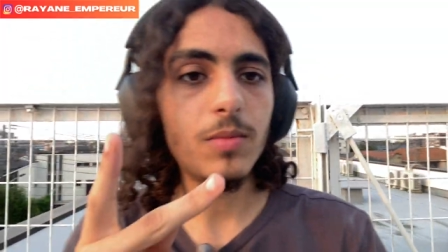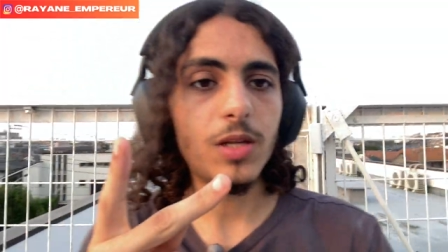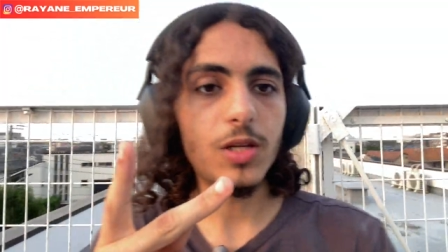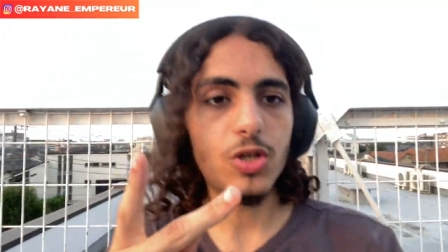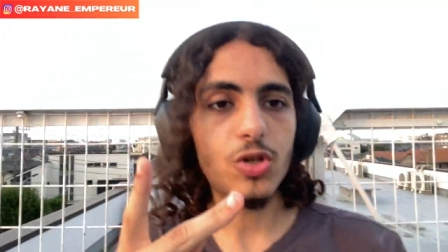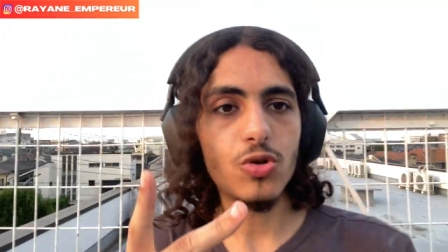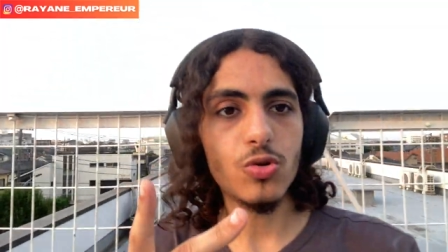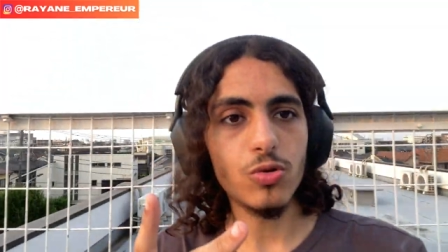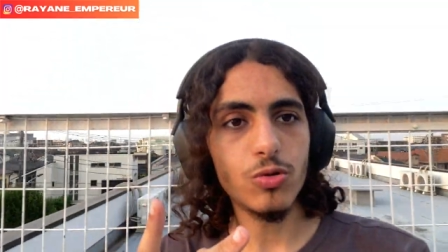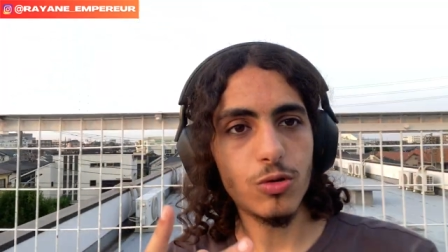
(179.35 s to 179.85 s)
des
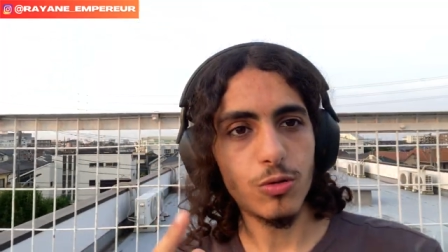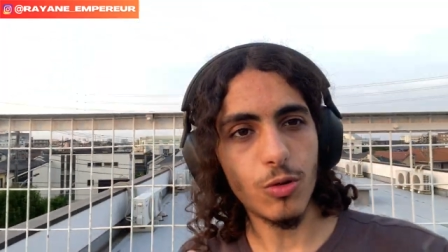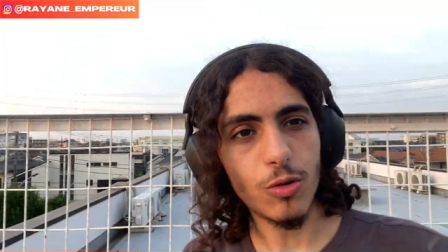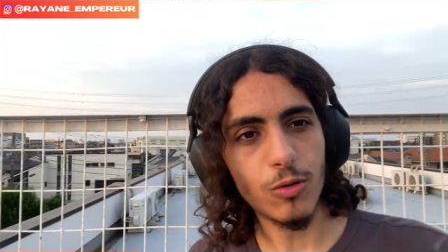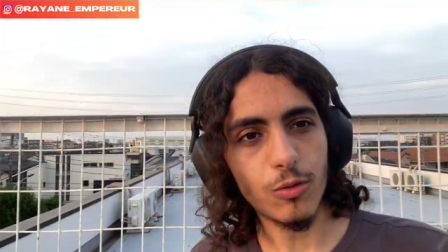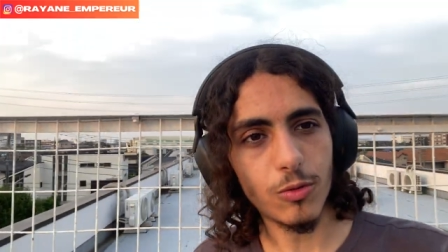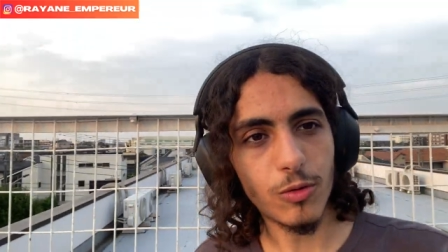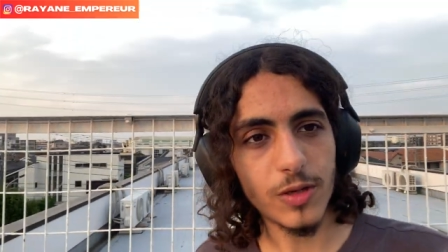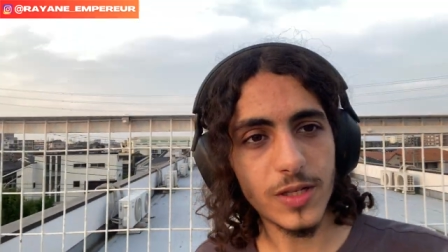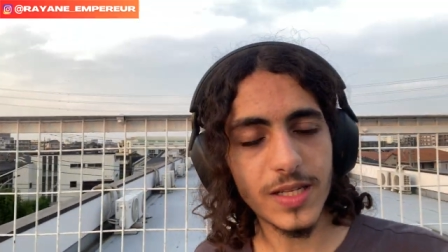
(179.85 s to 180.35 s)
choses, le
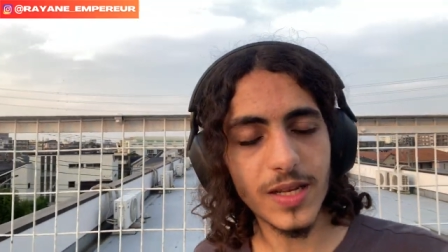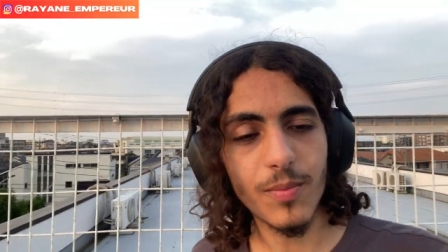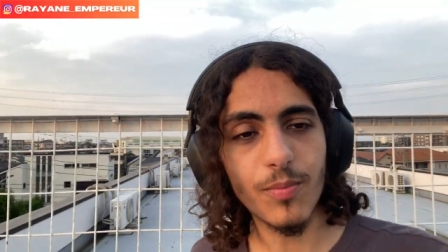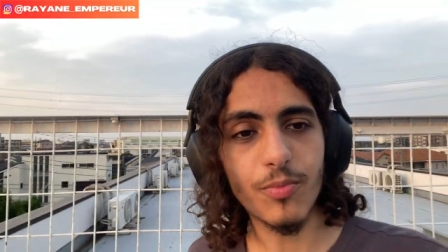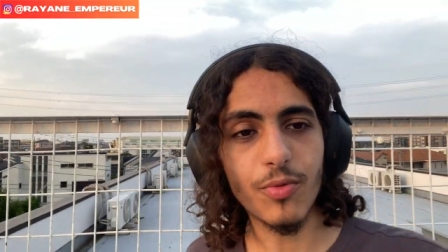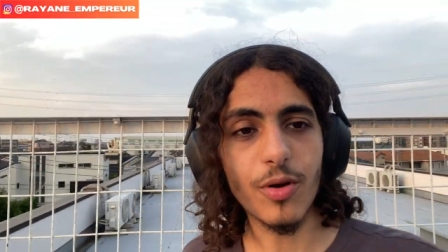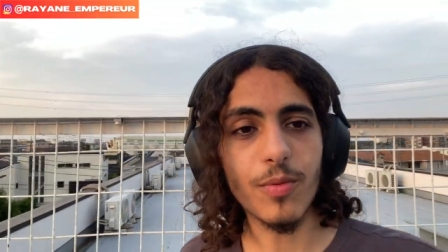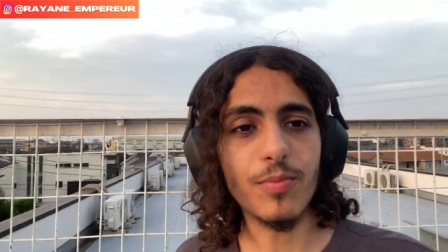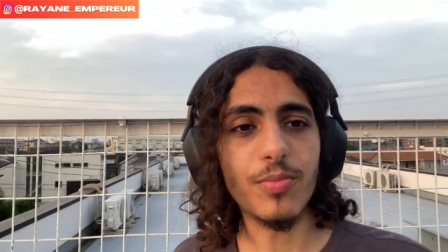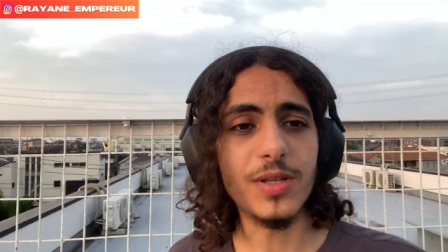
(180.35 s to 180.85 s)
deuxième
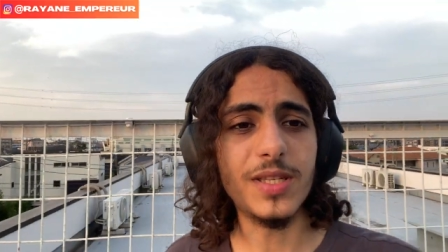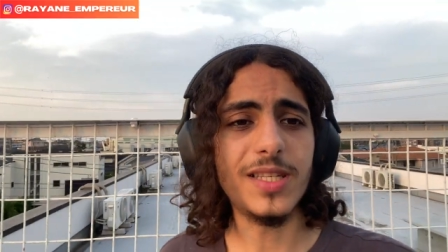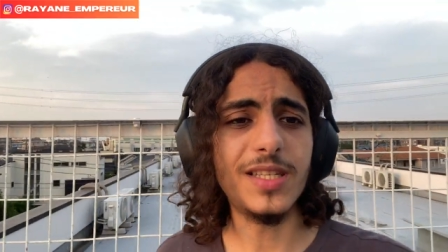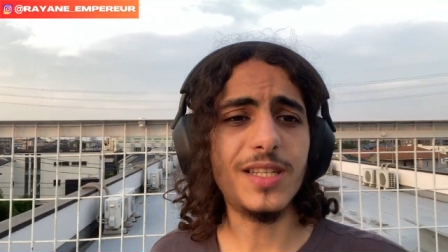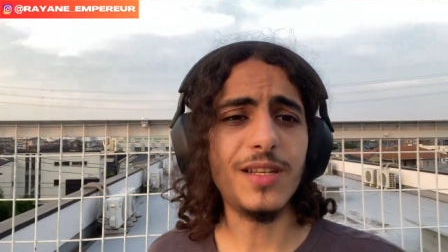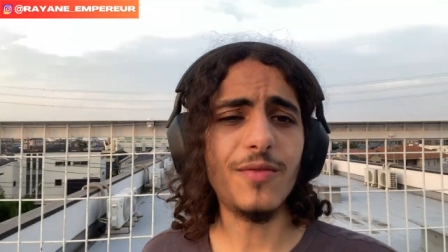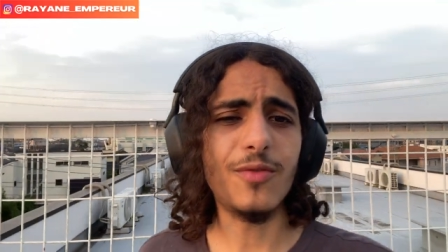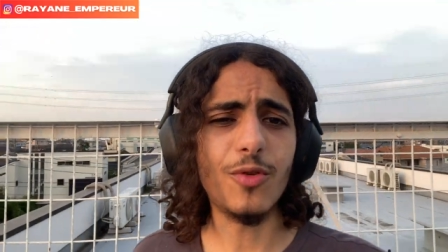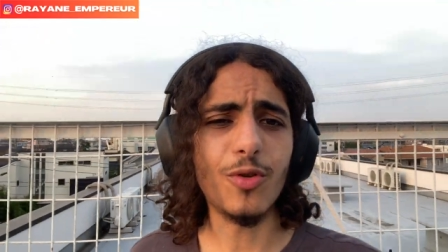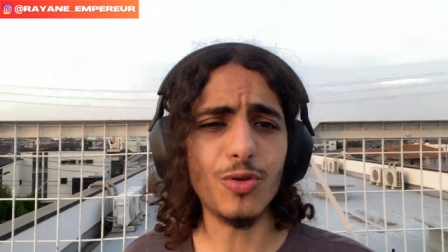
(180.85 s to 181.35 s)
point
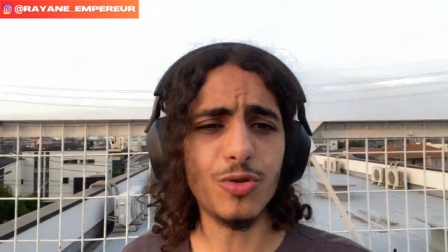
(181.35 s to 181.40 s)
positif quand